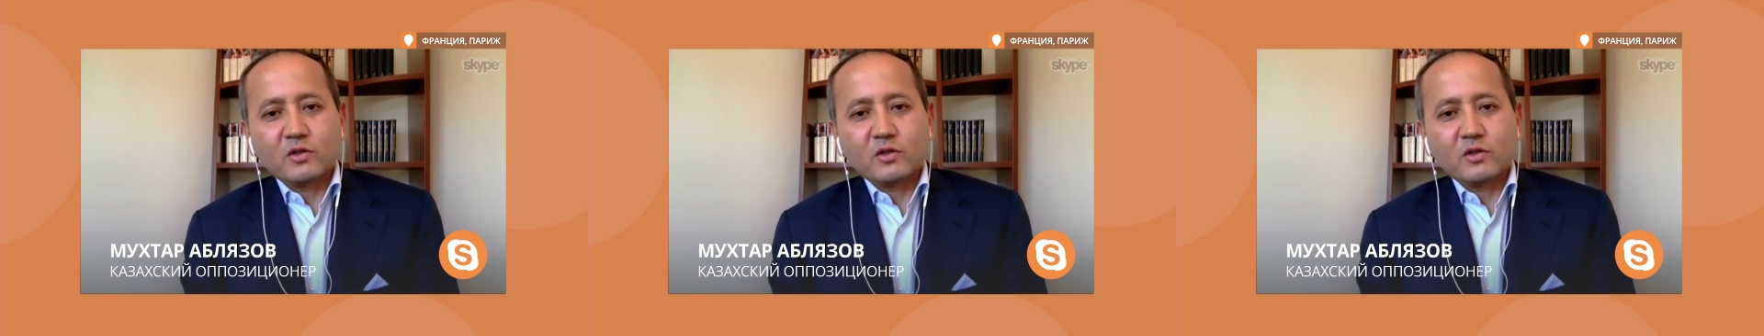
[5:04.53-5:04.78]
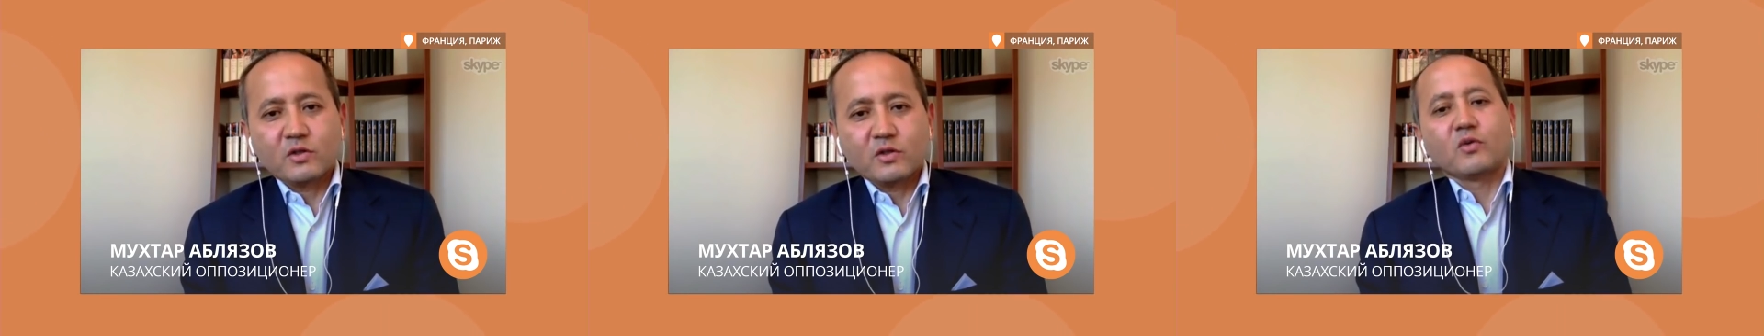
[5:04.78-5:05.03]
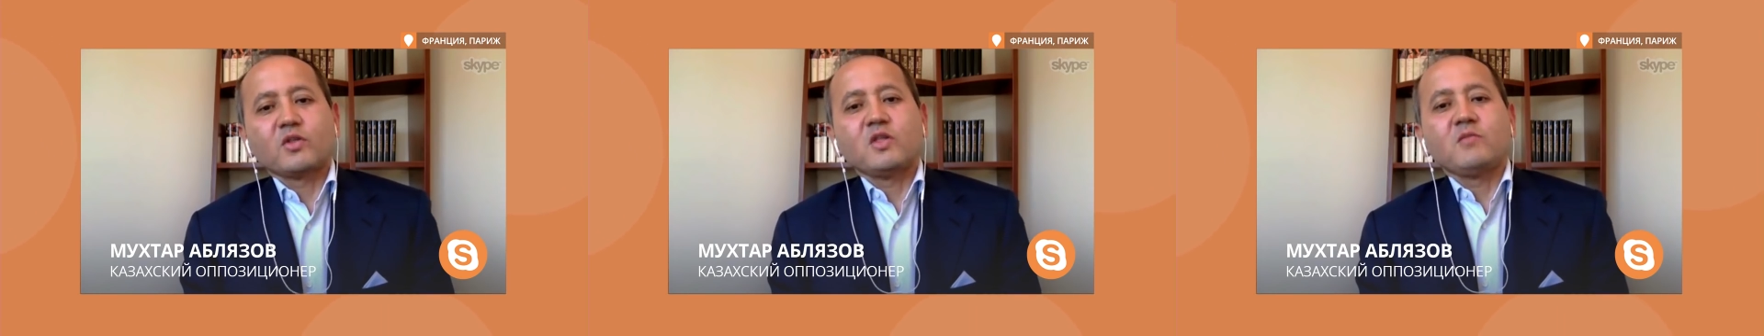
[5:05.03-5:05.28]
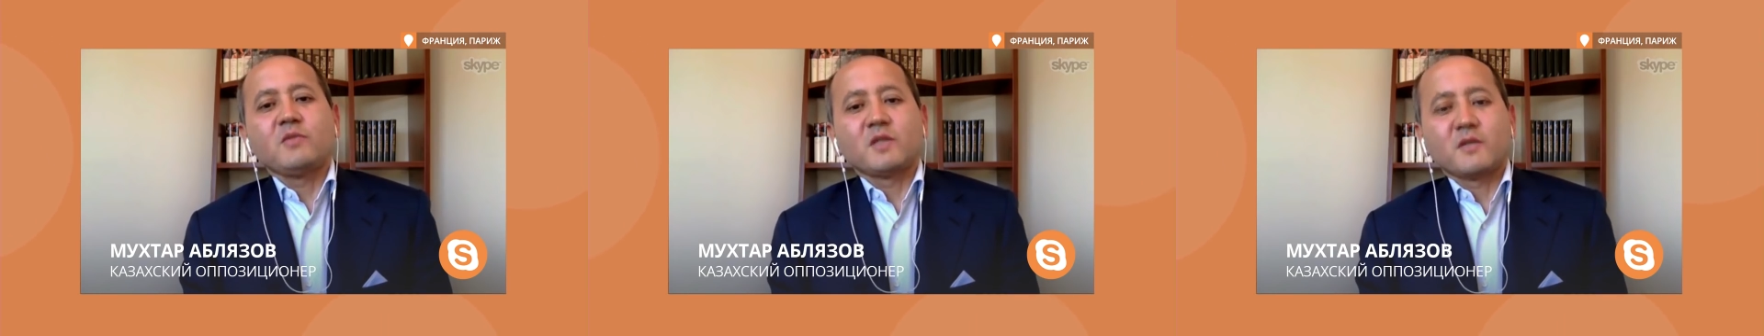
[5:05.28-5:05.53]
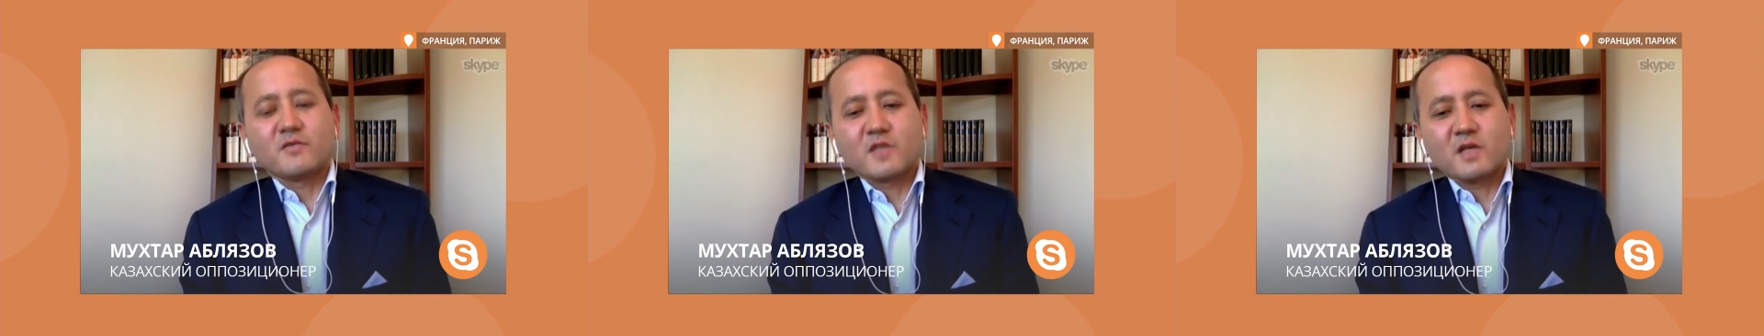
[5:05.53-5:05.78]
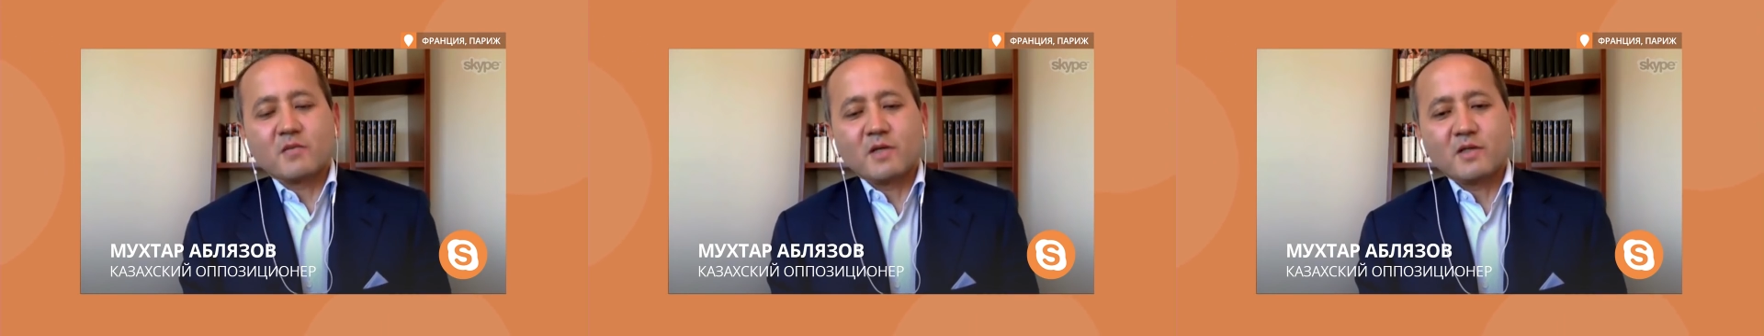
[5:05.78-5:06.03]
Но вот именно
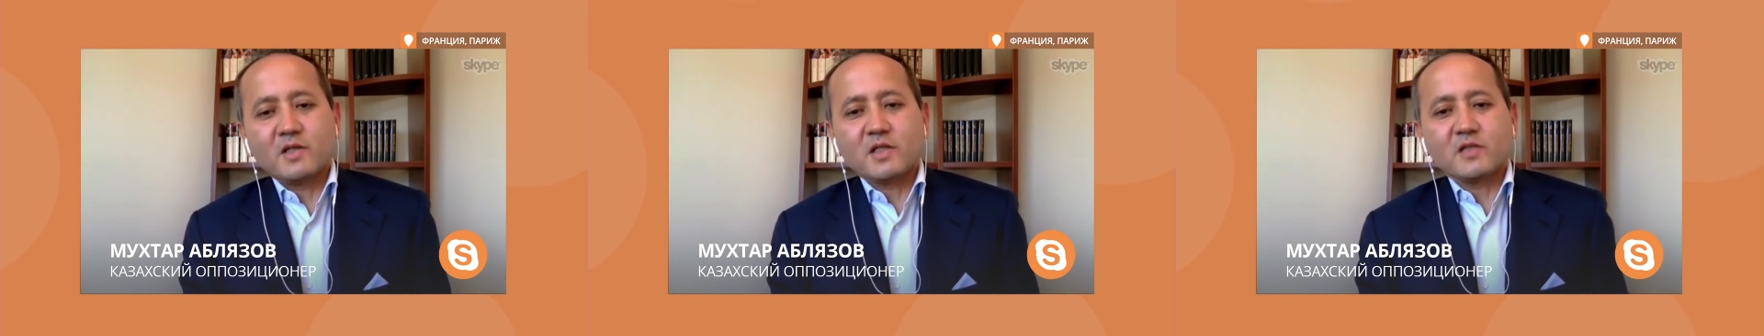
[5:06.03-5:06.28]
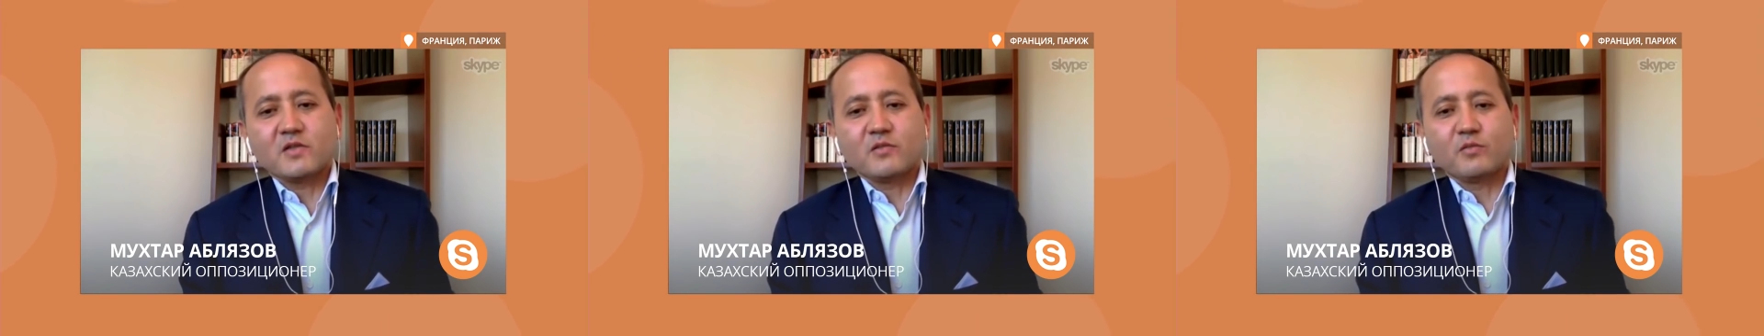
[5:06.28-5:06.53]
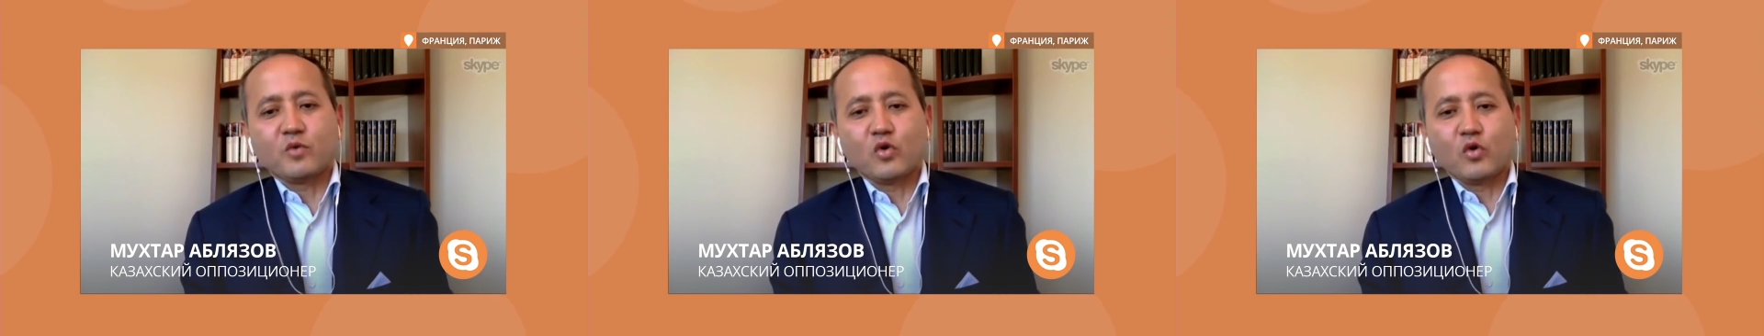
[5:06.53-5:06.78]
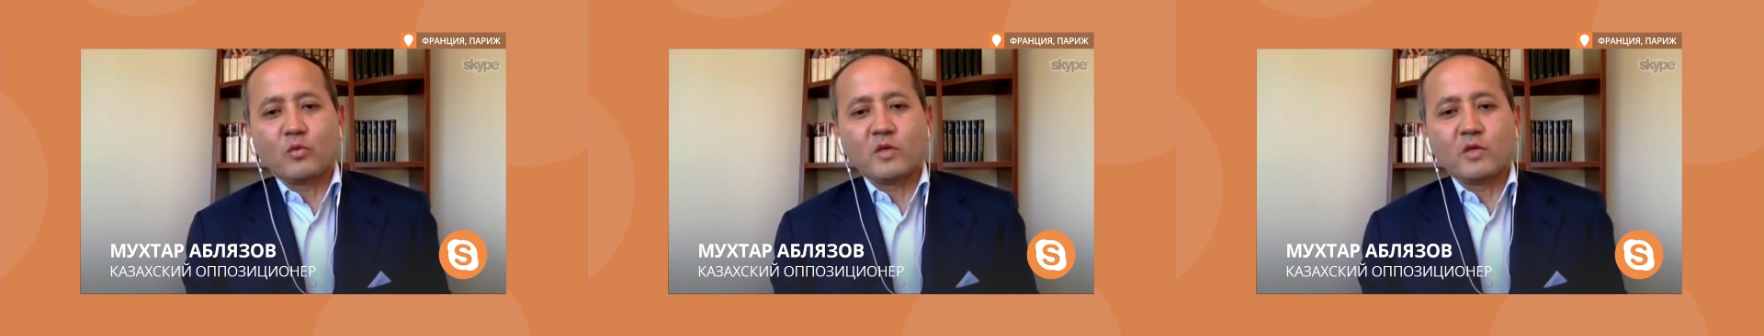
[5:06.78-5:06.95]
взаимодействие по